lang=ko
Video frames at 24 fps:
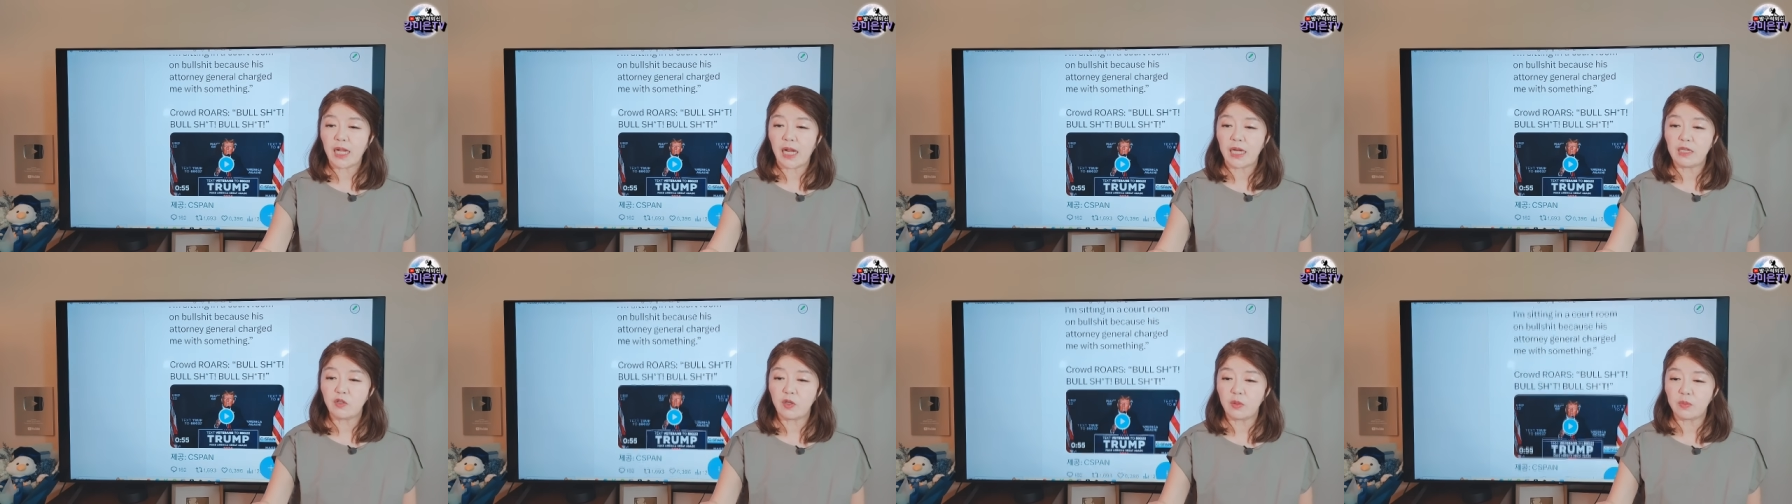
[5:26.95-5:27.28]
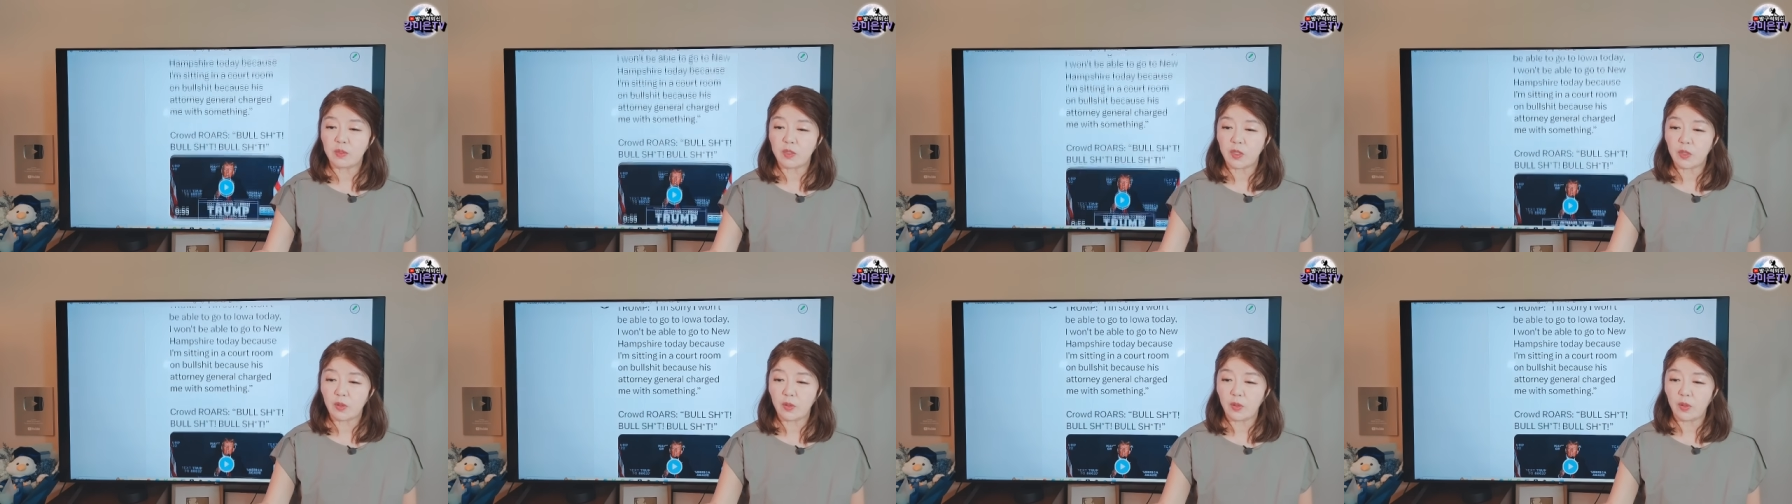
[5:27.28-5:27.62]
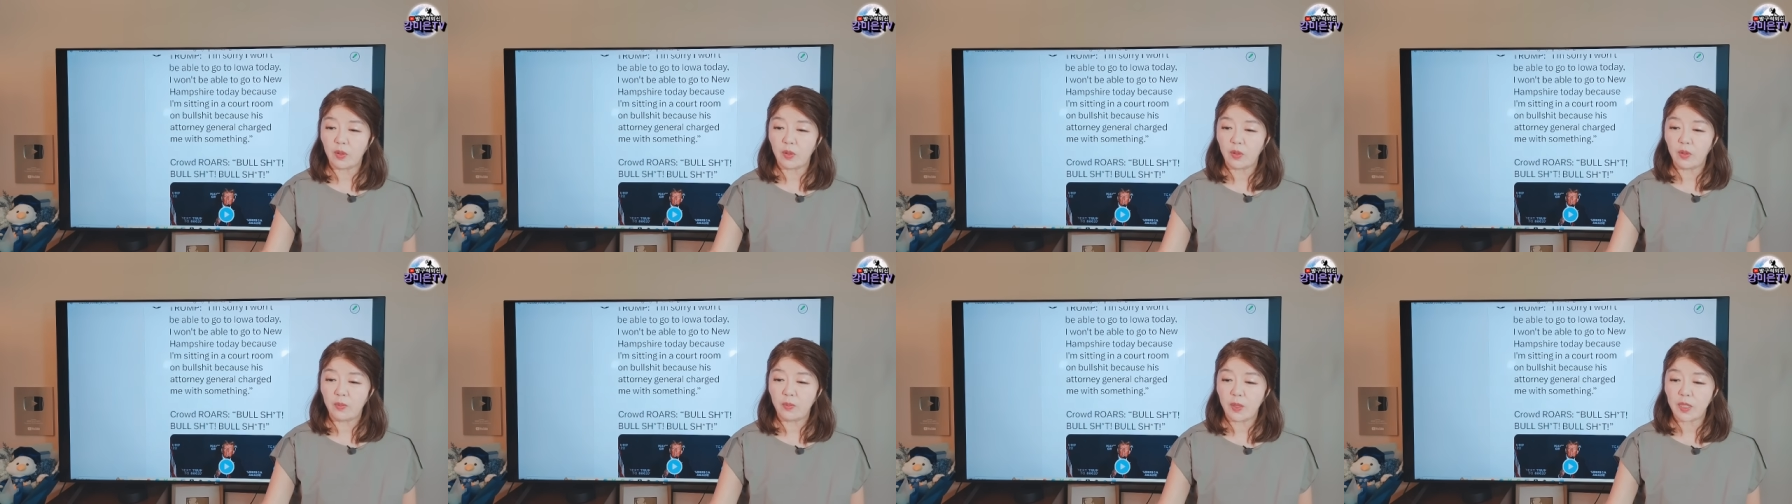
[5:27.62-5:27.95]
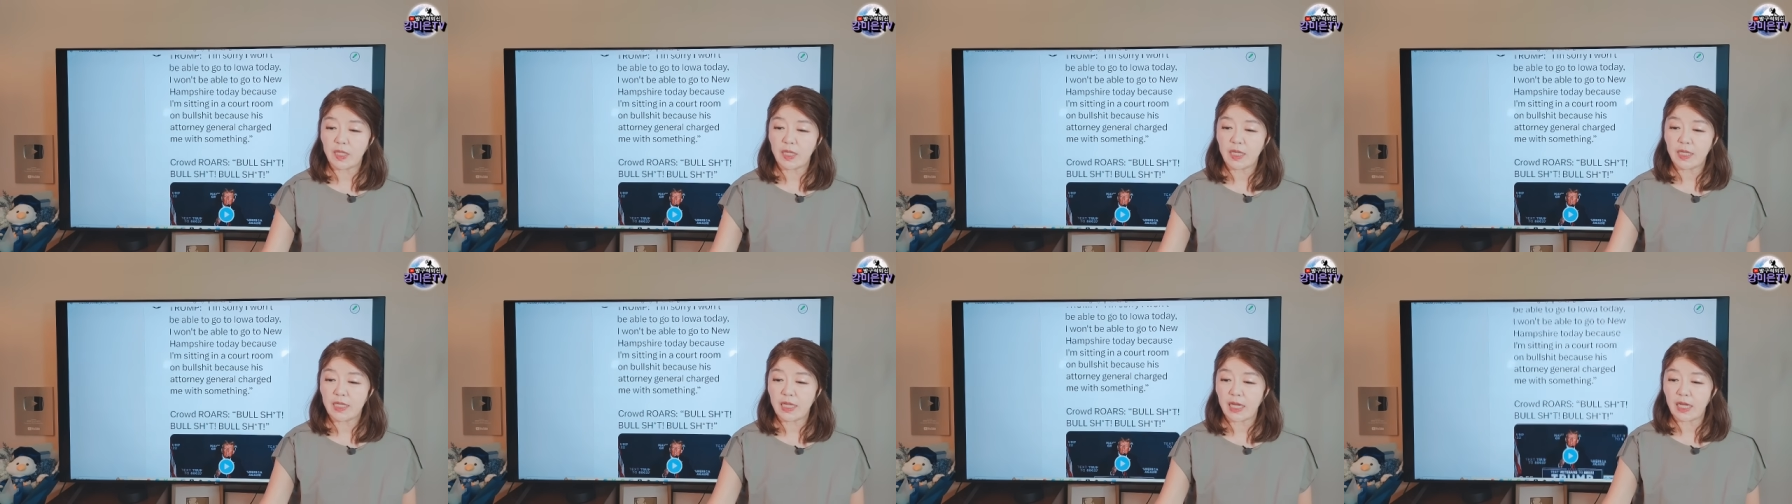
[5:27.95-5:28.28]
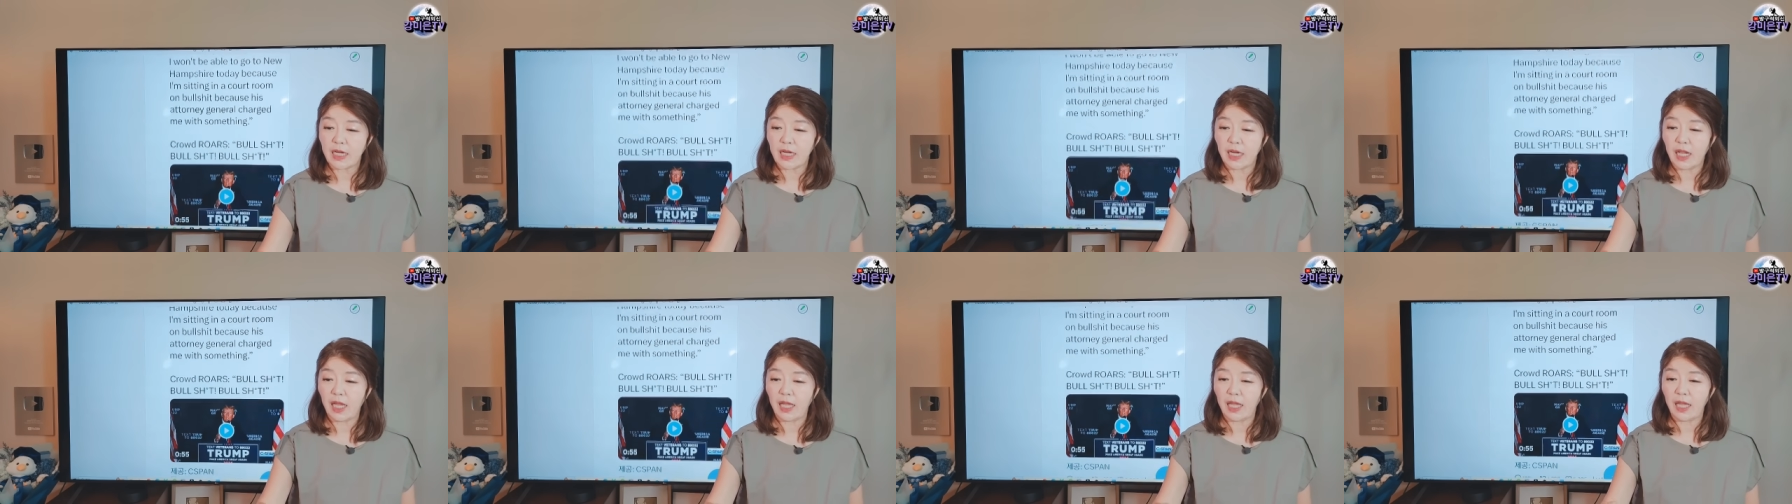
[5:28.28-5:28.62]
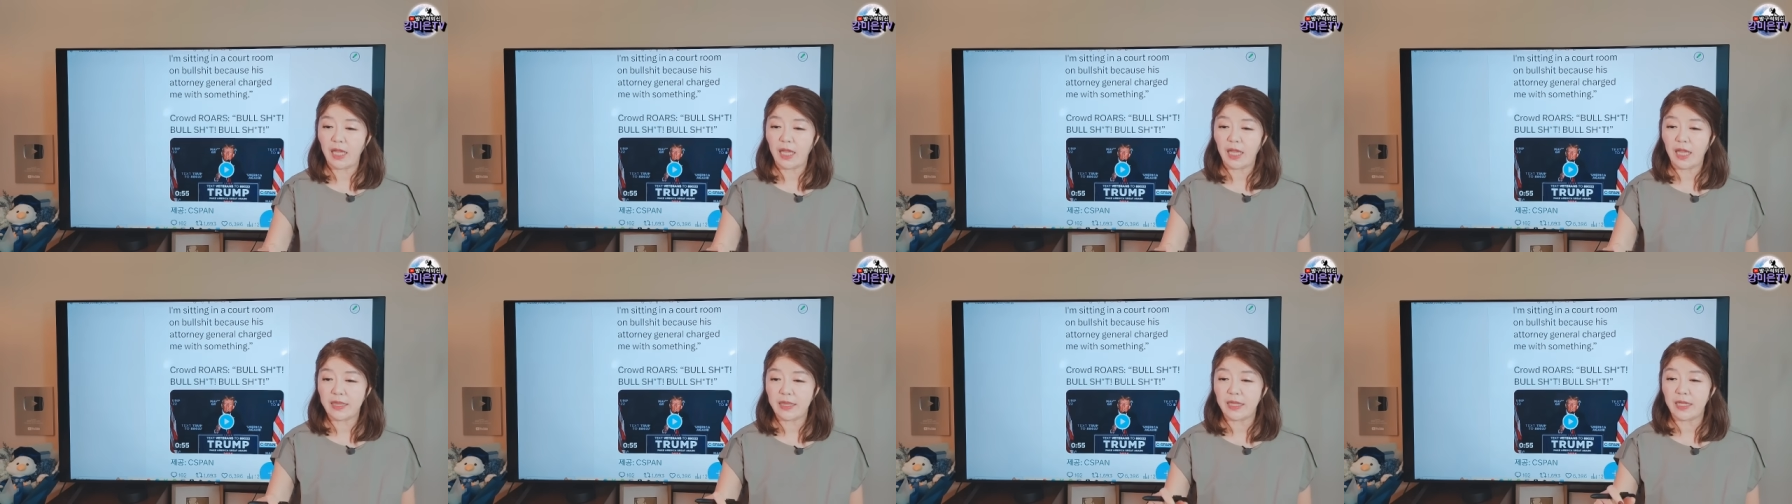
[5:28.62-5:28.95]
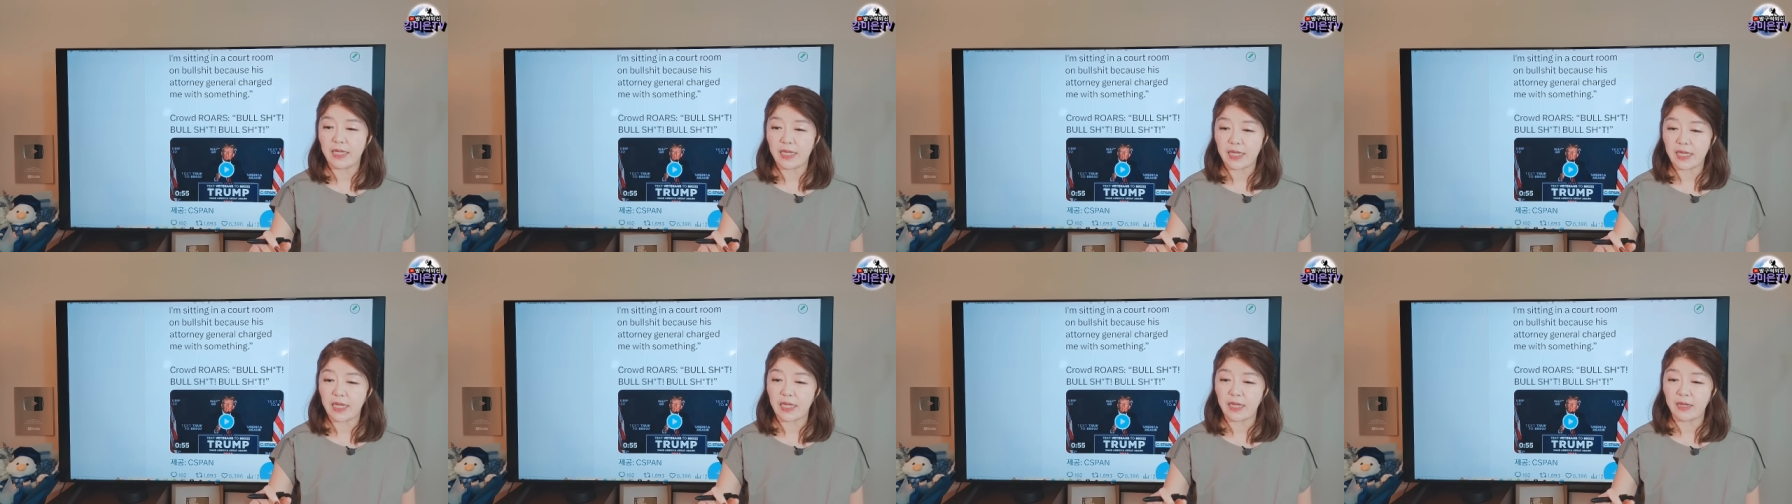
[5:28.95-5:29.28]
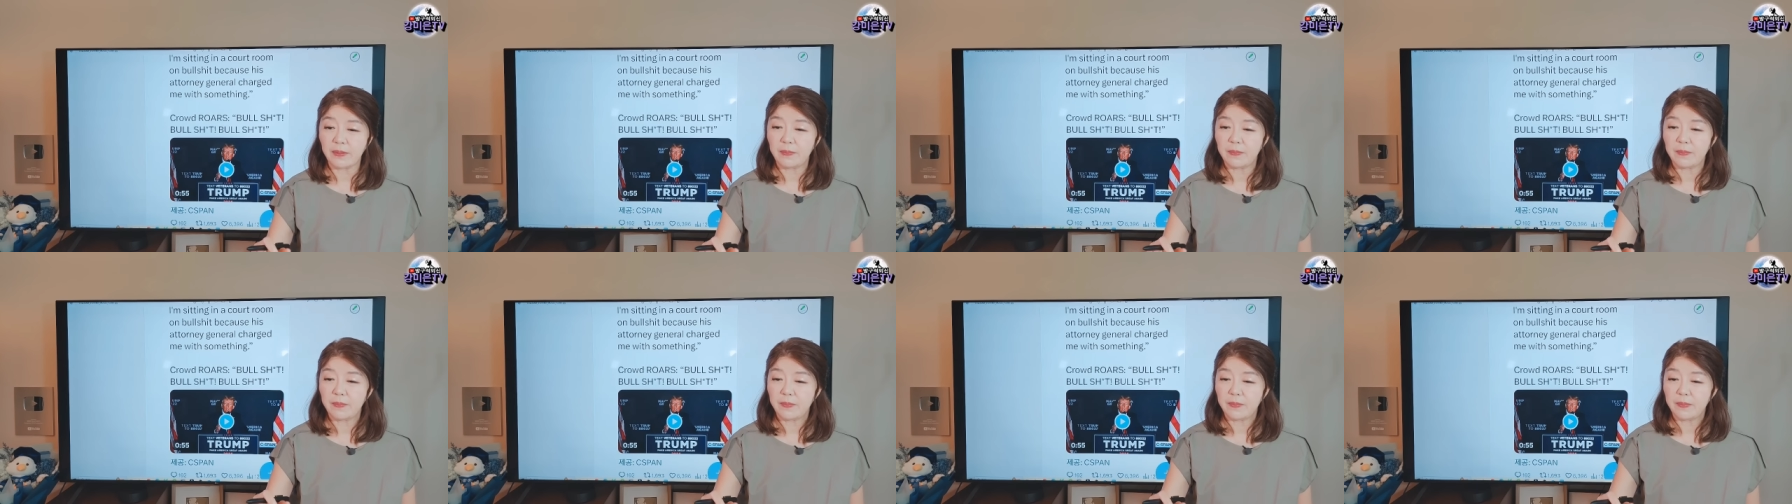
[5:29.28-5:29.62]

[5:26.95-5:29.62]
갈 수 없었고 뭐 이런 얘기를 했더니